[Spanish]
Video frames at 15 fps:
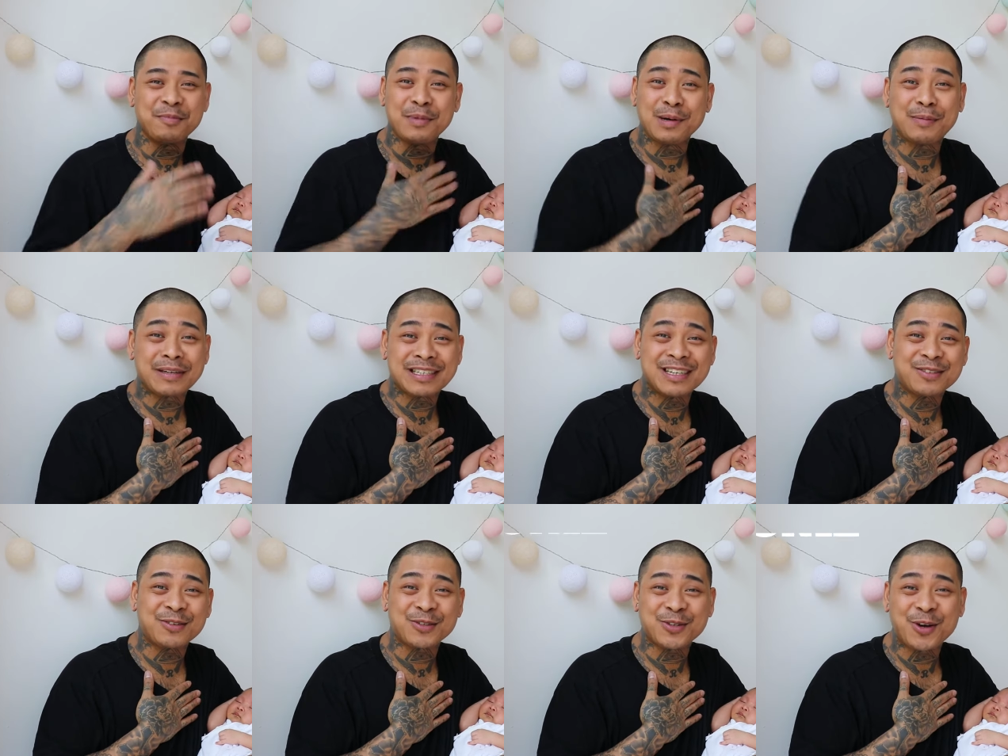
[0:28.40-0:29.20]
Me
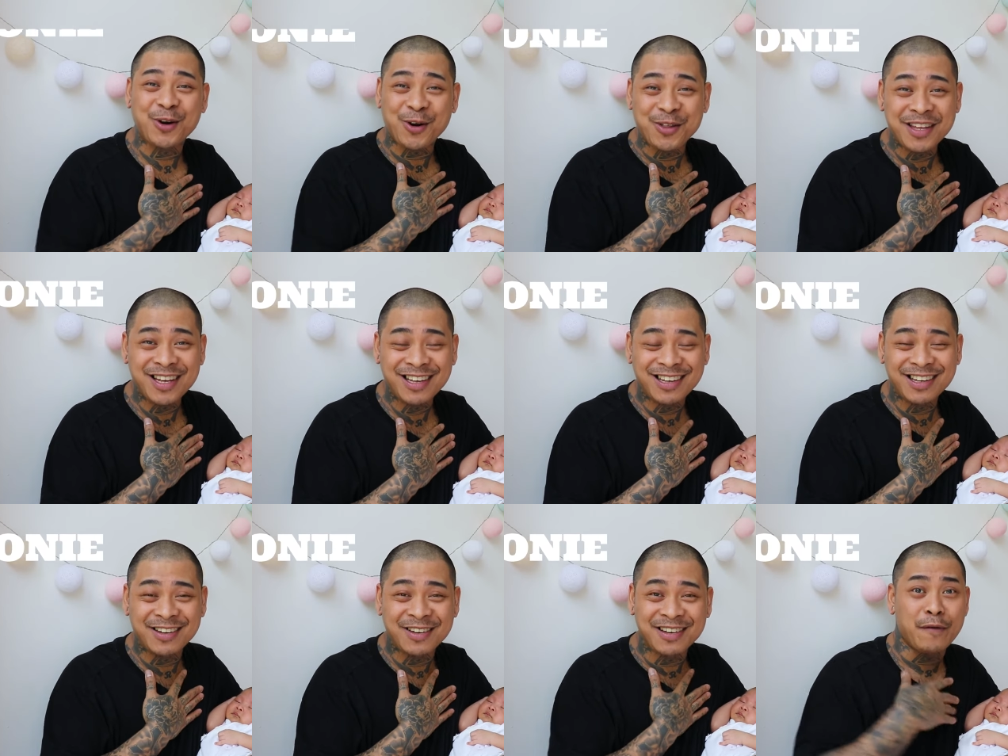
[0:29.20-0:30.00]
presento, soy Ronnie,
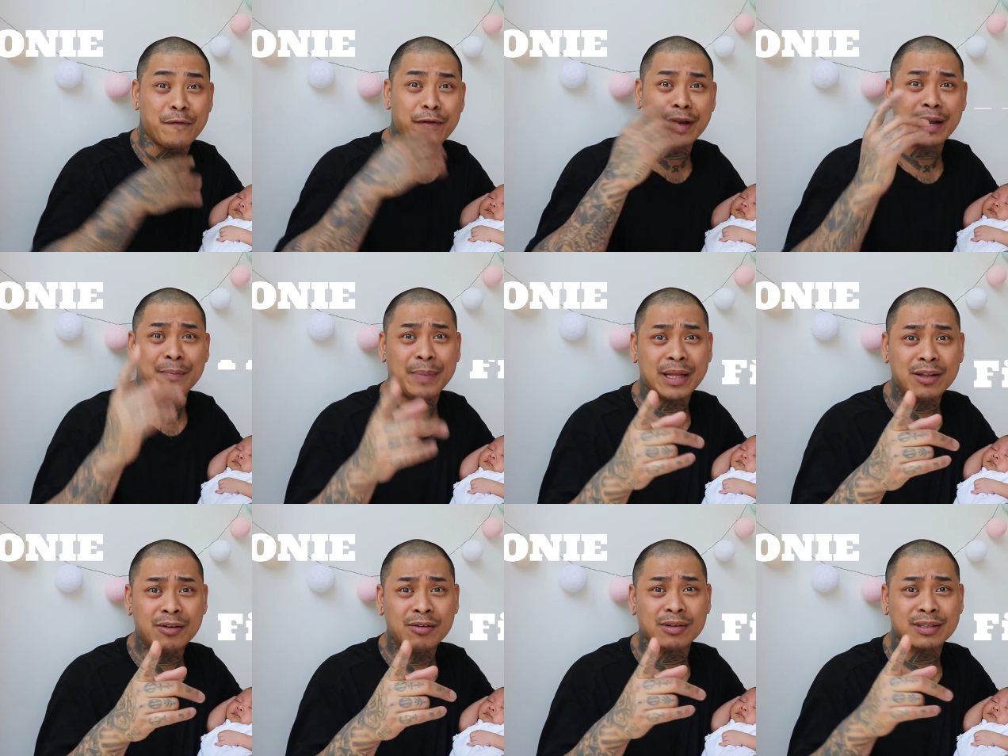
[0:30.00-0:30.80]

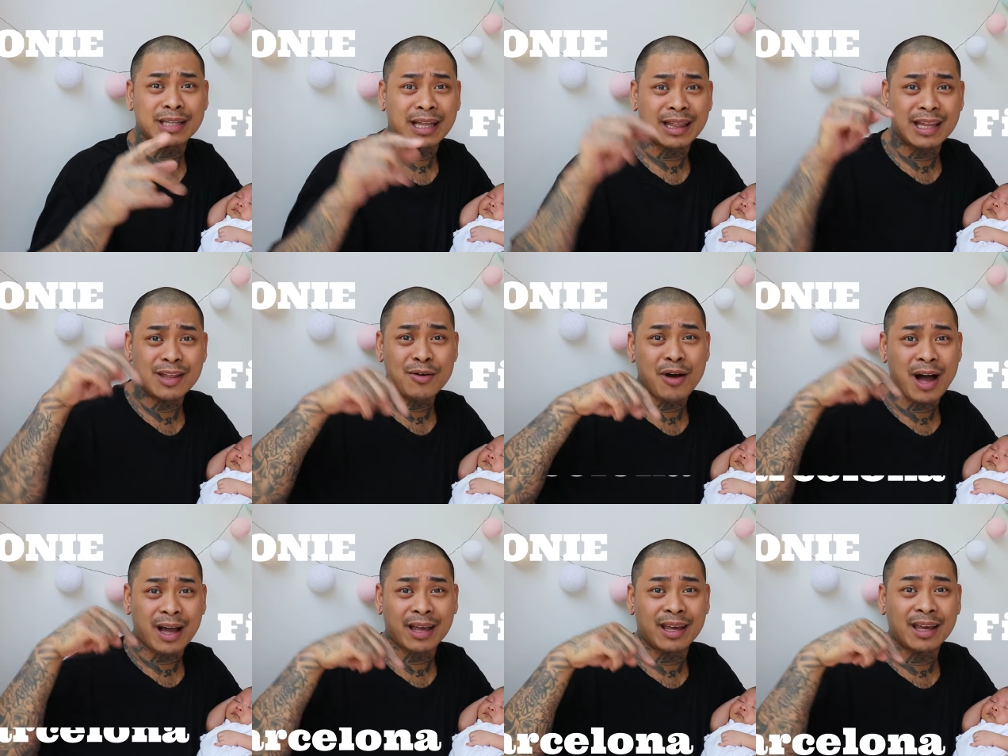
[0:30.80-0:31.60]
filipino,
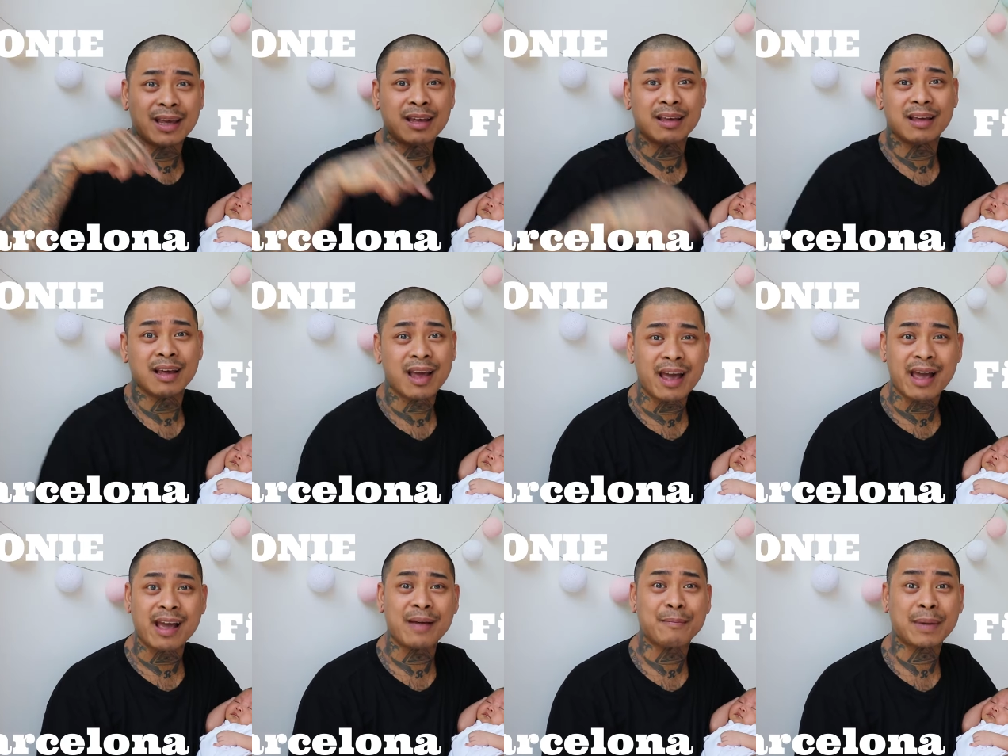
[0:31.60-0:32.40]
nacido aquí,
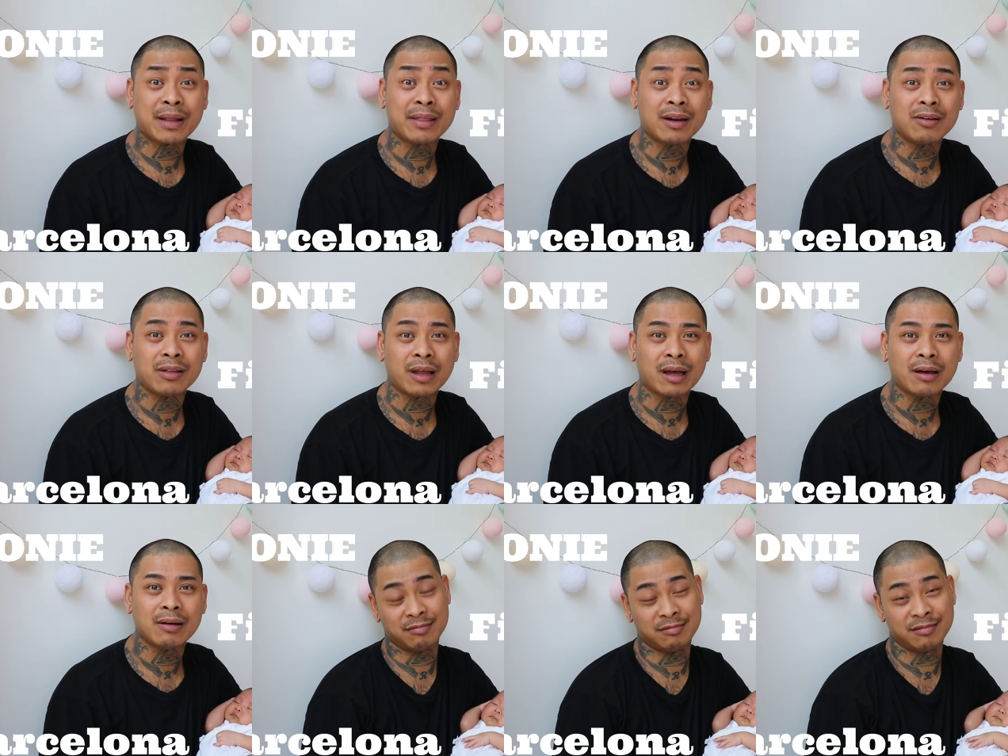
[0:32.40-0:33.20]
en Barcelona.
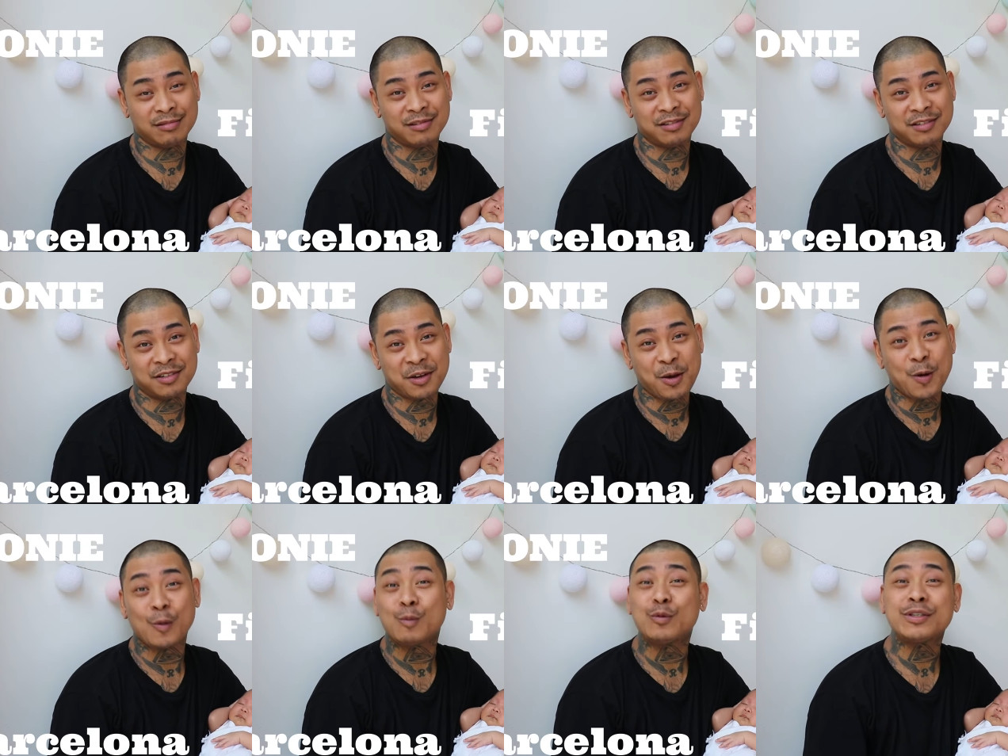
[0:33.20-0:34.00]

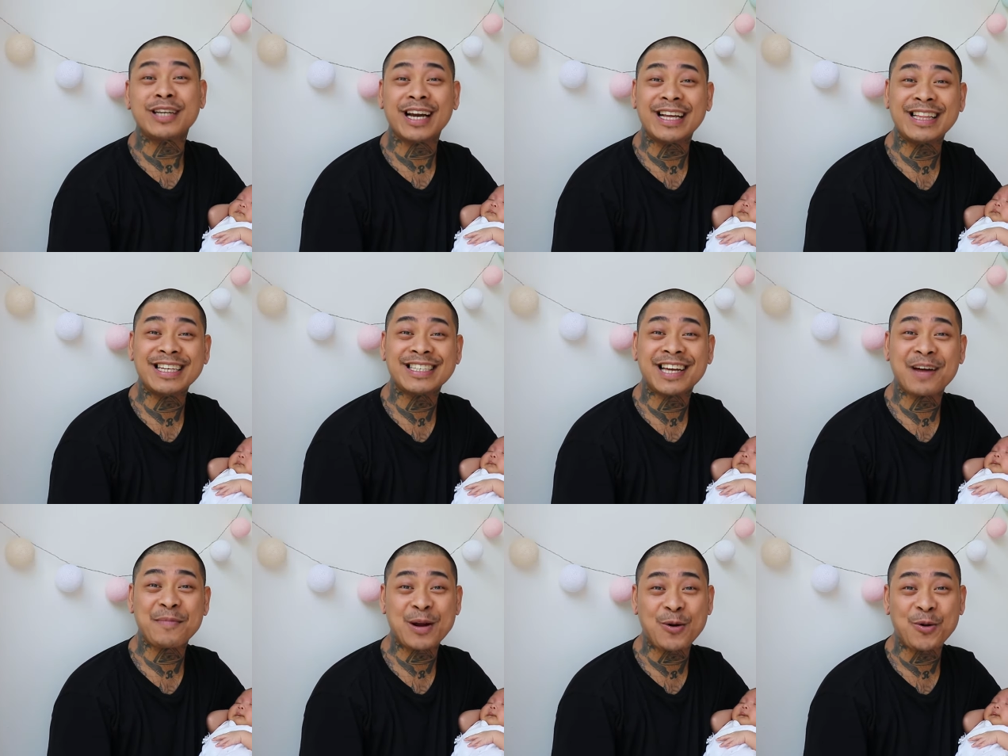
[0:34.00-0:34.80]
Mucha gente
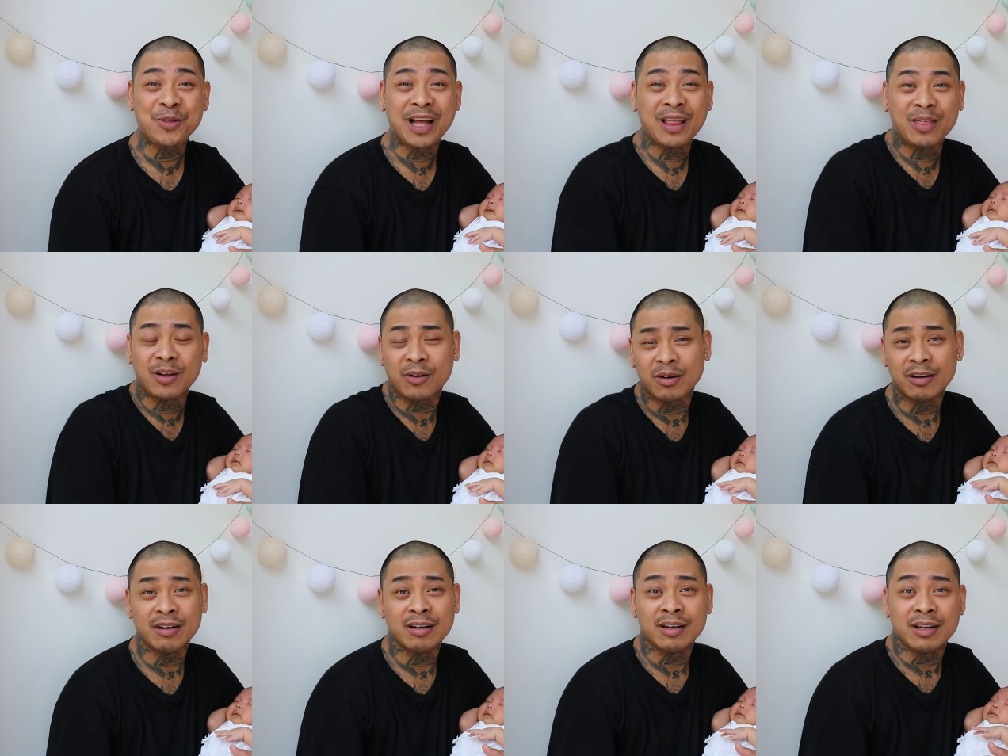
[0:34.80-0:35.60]
estará
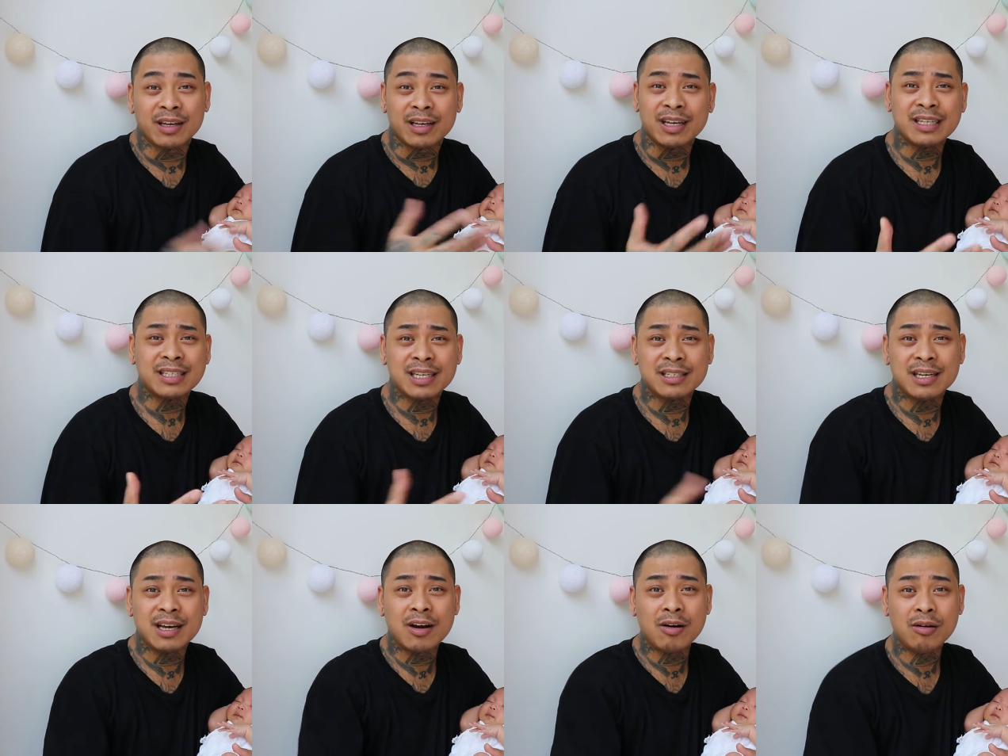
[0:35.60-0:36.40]
preguntando, ¿y este
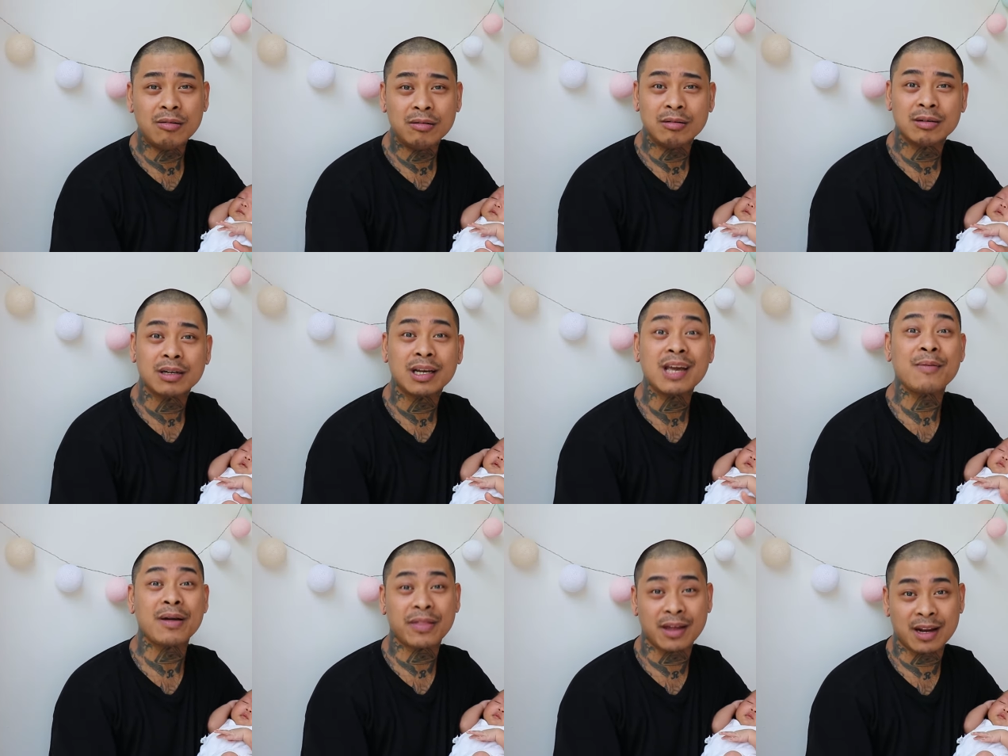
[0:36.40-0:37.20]
chico
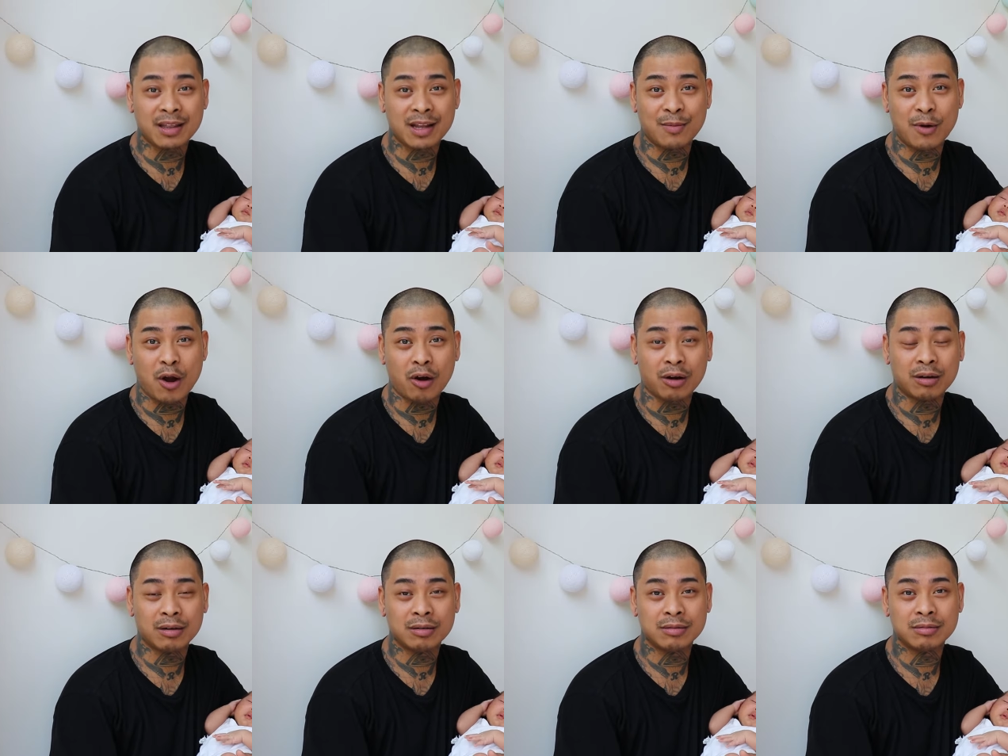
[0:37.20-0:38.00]
qué va a hacer en el
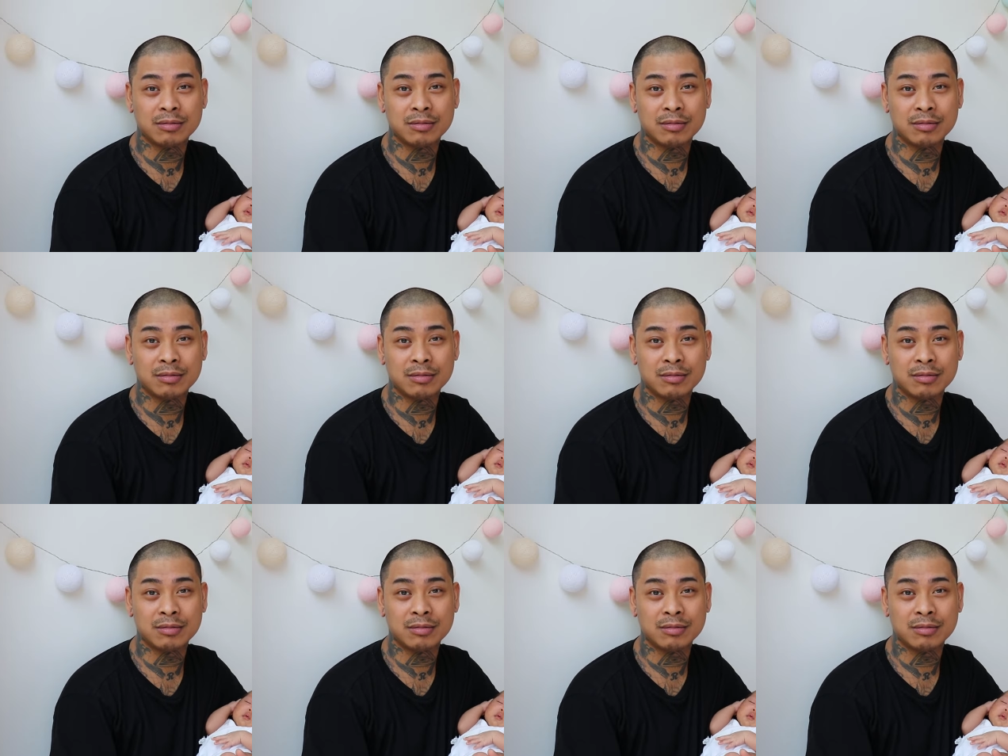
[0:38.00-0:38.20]
blog?